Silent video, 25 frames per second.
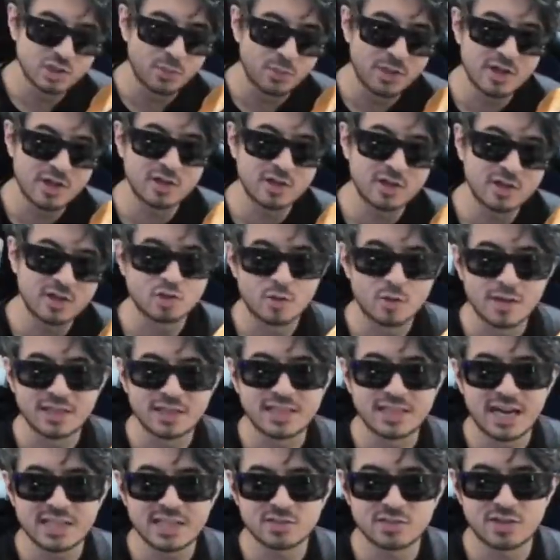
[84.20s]
sua opinião nos
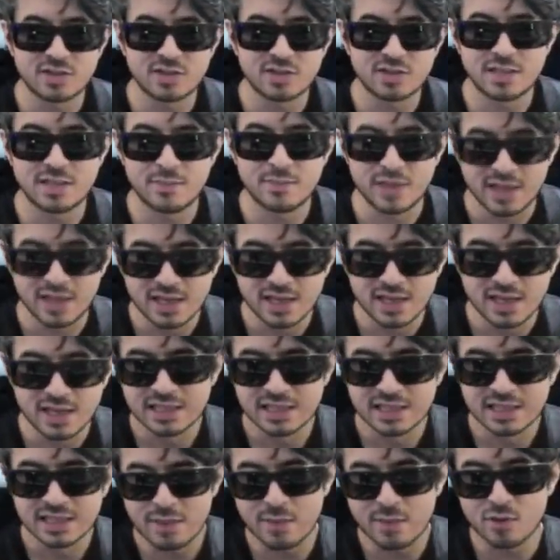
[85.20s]
comentários, quero saber.
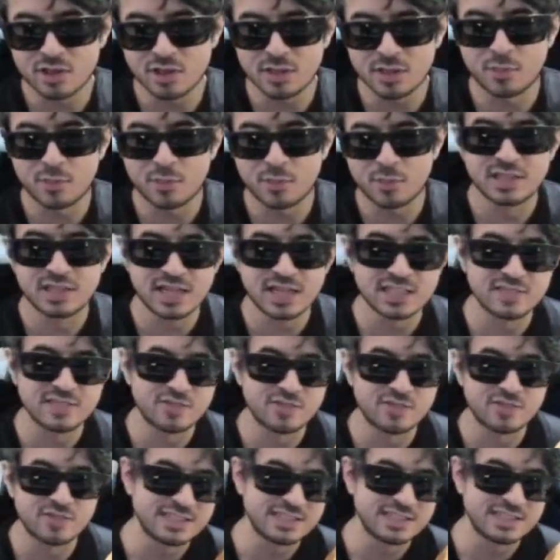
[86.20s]
Também é muito importante
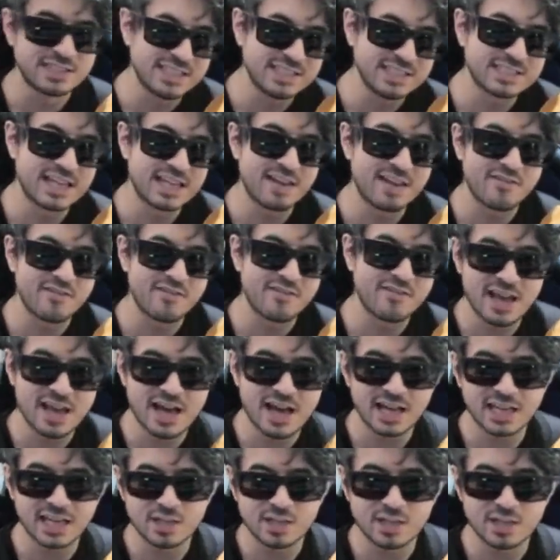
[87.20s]
você se inscrever
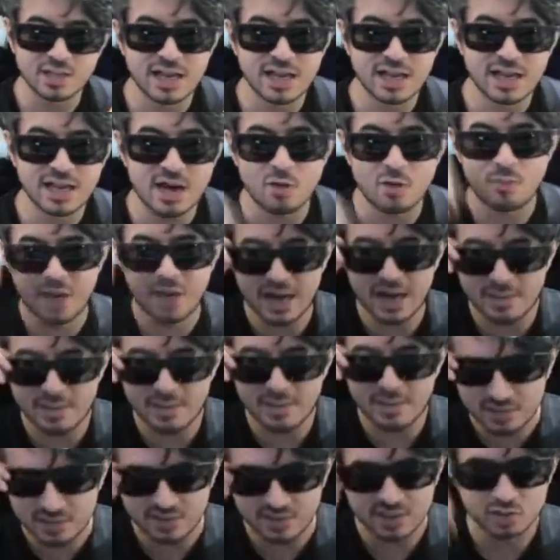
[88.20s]
aqui no canal para
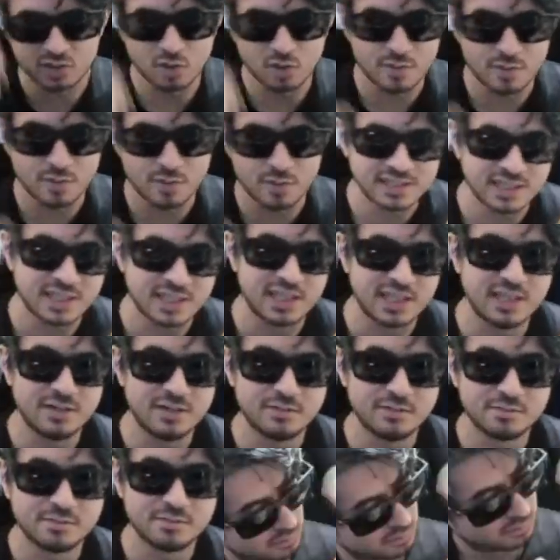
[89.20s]
mais vídeos como este aqui.
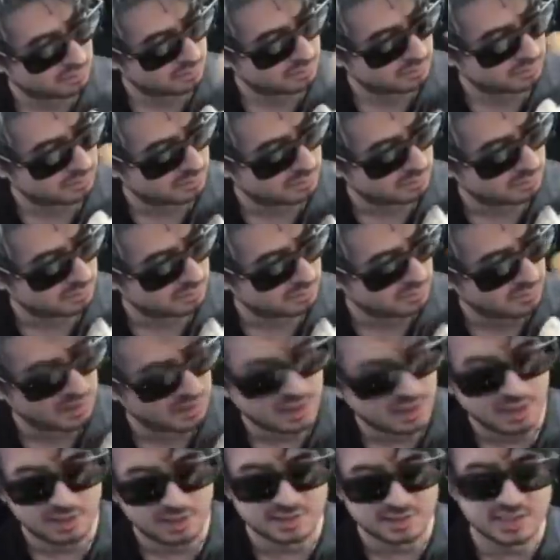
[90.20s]
Recomenda meu
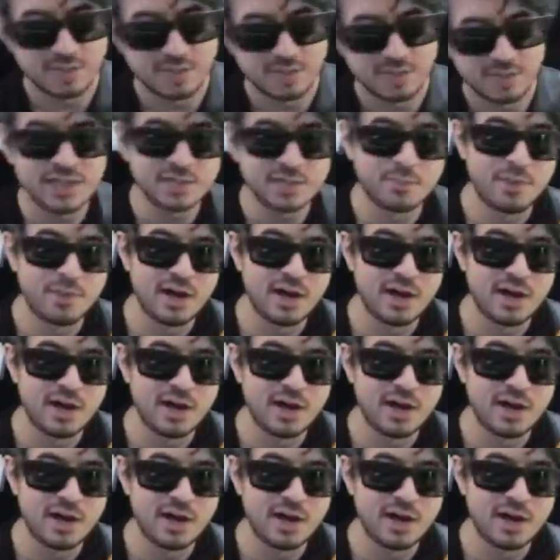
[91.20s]
canal! Sim, Pé de